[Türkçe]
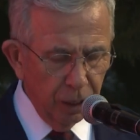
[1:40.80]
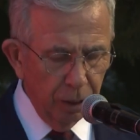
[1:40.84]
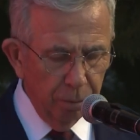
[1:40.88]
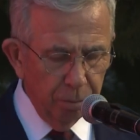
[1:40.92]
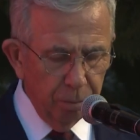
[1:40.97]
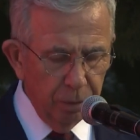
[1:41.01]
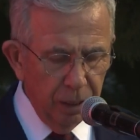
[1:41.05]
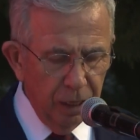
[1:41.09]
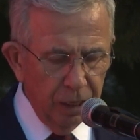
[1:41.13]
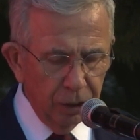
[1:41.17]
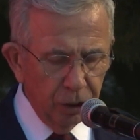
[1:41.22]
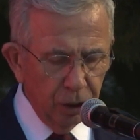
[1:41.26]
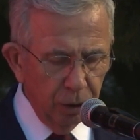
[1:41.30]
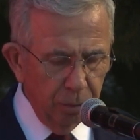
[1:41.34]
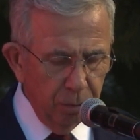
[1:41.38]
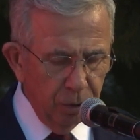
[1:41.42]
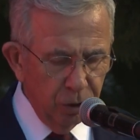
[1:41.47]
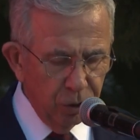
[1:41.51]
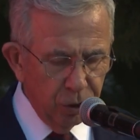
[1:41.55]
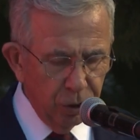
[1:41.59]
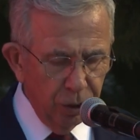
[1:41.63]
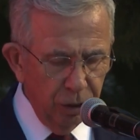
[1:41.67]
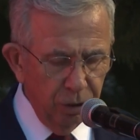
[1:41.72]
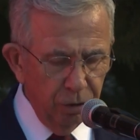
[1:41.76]

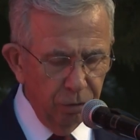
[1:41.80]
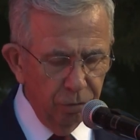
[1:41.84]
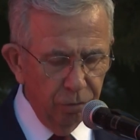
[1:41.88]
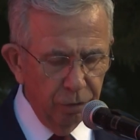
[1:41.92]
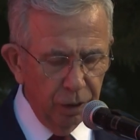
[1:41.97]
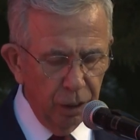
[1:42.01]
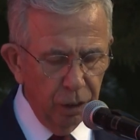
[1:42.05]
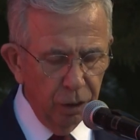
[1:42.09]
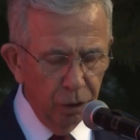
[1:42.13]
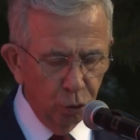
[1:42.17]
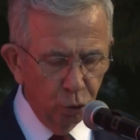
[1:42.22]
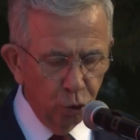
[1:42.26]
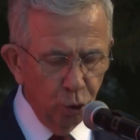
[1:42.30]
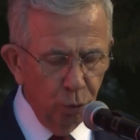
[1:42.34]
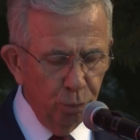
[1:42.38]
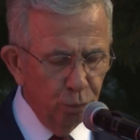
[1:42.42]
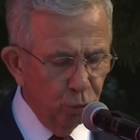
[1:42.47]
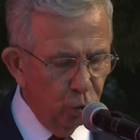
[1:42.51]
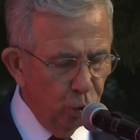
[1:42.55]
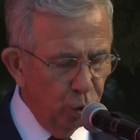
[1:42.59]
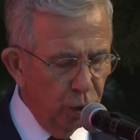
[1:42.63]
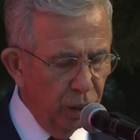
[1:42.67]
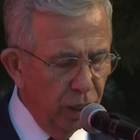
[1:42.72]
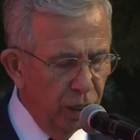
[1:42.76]
Milletimizin ve tüm
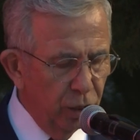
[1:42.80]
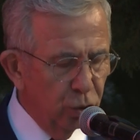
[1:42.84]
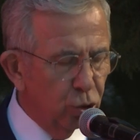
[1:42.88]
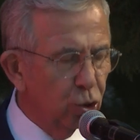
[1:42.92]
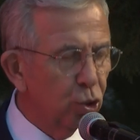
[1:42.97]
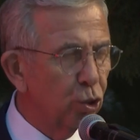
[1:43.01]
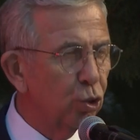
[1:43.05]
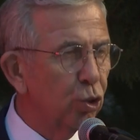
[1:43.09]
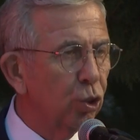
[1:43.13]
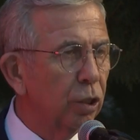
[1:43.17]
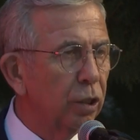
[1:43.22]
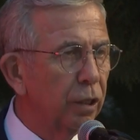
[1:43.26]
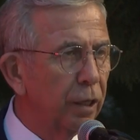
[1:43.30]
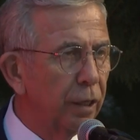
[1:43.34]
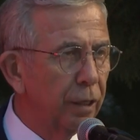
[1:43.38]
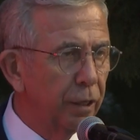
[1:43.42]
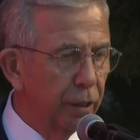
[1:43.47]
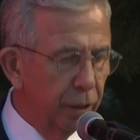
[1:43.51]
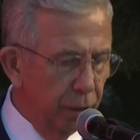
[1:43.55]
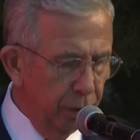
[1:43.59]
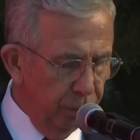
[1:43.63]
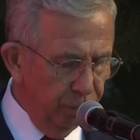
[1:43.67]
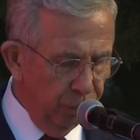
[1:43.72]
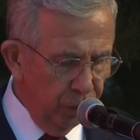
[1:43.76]
dünya
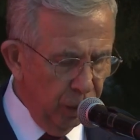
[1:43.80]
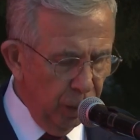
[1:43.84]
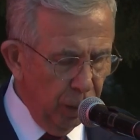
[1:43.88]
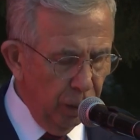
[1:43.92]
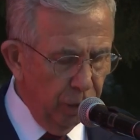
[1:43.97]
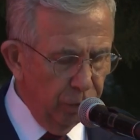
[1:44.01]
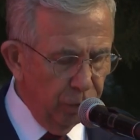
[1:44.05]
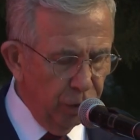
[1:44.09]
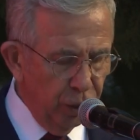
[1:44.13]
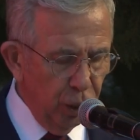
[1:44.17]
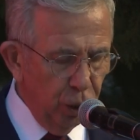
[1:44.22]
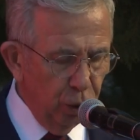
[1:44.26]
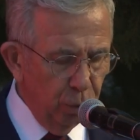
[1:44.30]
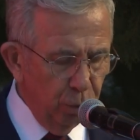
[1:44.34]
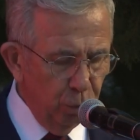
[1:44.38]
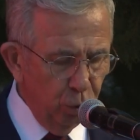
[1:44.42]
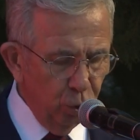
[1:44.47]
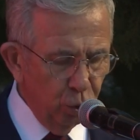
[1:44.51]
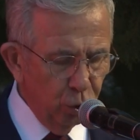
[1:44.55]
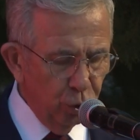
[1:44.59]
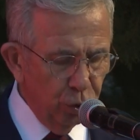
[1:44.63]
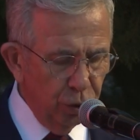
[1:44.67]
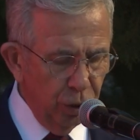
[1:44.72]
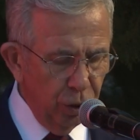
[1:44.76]
çocuklarının
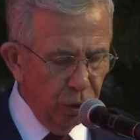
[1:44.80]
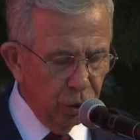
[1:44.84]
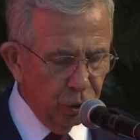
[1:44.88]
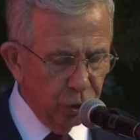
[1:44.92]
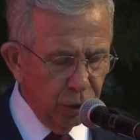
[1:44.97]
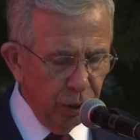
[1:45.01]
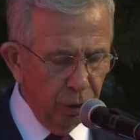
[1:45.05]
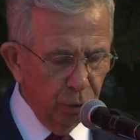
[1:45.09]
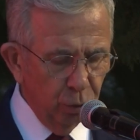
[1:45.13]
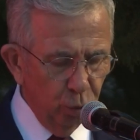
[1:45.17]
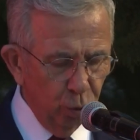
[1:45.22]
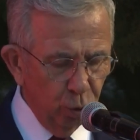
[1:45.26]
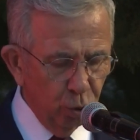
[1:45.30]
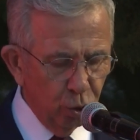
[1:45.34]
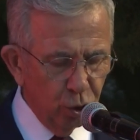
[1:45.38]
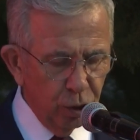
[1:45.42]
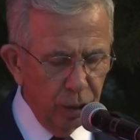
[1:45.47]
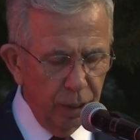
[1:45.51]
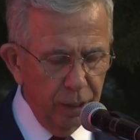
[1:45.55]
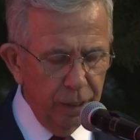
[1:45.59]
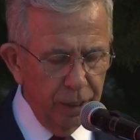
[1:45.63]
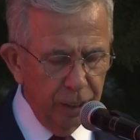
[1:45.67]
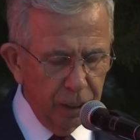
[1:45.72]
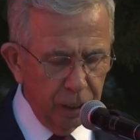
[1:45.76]
23 Nisan
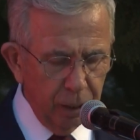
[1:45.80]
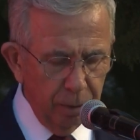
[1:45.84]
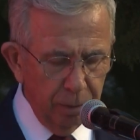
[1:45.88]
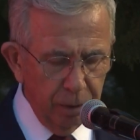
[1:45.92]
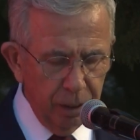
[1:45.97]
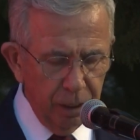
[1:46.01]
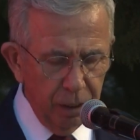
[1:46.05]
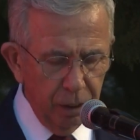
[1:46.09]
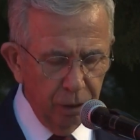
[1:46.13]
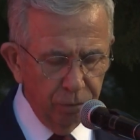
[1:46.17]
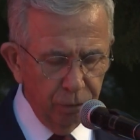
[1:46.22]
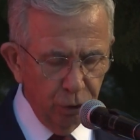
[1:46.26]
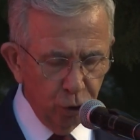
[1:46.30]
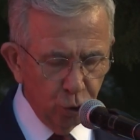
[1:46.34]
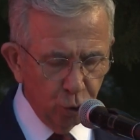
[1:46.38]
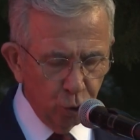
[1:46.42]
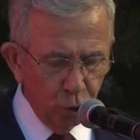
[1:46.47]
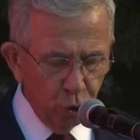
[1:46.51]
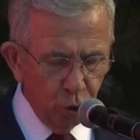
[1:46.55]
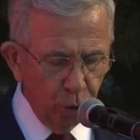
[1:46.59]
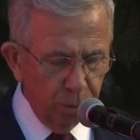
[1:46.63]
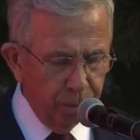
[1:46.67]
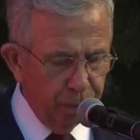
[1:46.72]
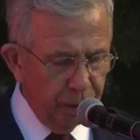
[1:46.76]
Ulusal Egemenlik ve
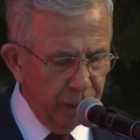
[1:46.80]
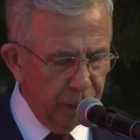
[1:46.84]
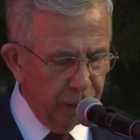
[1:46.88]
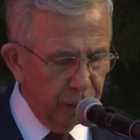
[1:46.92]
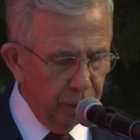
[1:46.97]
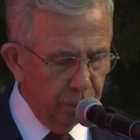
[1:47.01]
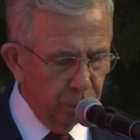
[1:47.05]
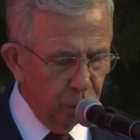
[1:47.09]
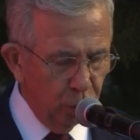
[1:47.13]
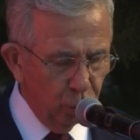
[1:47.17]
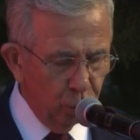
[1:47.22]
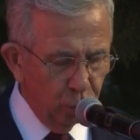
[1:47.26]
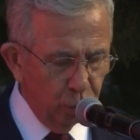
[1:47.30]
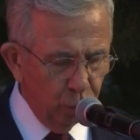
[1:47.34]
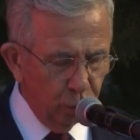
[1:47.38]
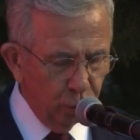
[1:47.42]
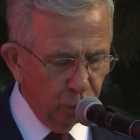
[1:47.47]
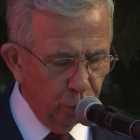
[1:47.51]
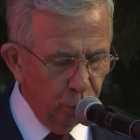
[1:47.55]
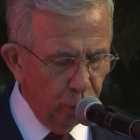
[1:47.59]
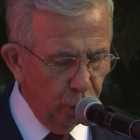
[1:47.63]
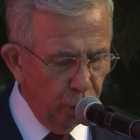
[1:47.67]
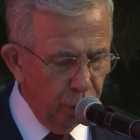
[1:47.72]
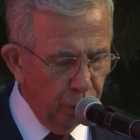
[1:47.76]
Çocuk Bayramı'nı
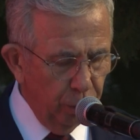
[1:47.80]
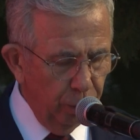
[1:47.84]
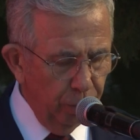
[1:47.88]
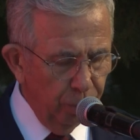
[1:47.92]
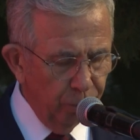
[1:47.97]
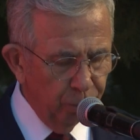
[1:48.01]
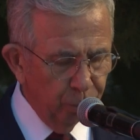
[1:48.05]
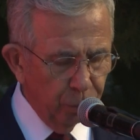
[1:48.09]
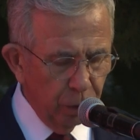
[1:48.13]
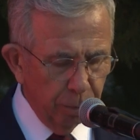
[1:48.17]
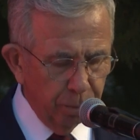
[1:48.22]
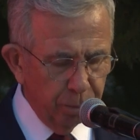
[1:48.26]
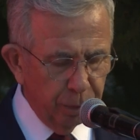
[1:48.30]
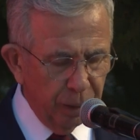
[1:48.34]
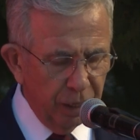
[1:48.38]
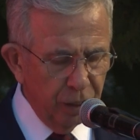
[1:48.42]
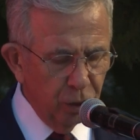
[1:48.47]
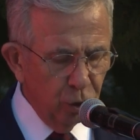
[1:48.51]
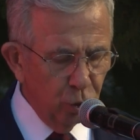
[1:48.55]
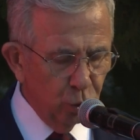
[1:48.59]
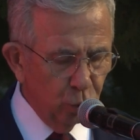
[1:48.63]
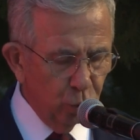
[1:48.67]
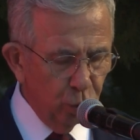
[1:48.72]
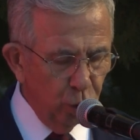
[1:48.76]
kutluyor,
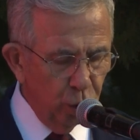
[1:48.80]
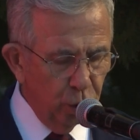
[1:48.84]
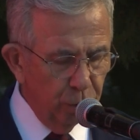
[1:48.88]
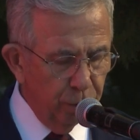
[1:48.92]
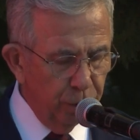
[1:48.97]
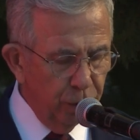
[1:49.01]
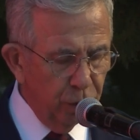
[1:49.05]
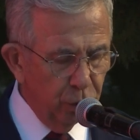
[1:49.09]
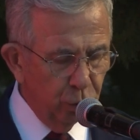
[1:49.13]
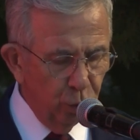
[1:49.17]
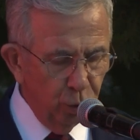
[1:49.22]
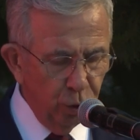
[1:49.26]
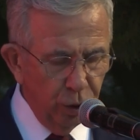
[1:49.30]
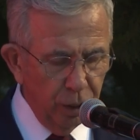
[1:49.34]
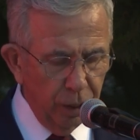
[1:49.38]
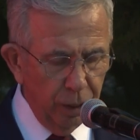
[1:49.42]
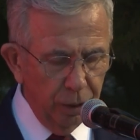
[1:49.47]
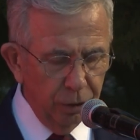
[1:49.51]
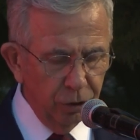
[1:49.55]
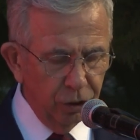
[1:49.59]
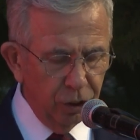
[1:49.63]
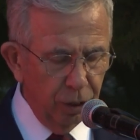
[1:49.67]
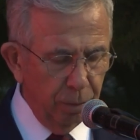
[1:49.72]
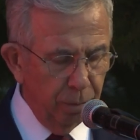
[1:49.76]
barış dolu bir
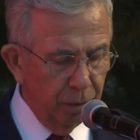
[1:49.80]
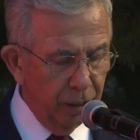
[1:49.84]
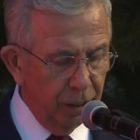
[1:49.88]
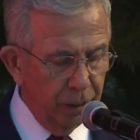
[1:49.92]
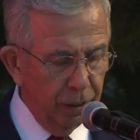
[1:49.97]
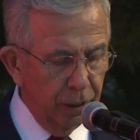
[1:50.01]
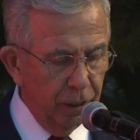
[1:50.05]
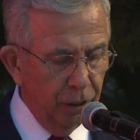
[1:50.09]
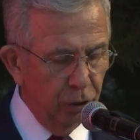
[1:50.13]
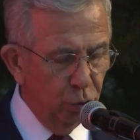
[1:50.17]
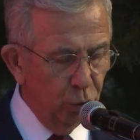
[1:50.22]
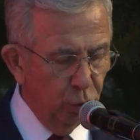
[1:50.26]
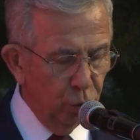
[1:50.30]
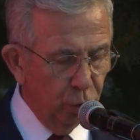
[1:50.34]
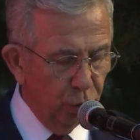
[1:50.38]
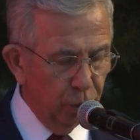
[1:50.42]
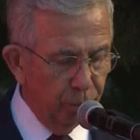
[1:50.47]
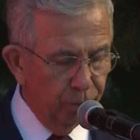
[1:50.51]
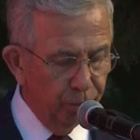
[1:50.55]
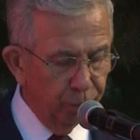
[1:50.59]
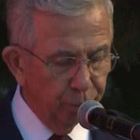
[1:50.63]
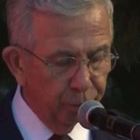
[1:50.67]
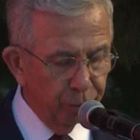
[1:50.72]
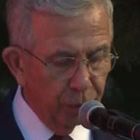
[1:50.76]
dünya temenni
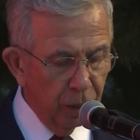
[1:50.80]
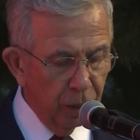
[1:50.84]
ediyorum.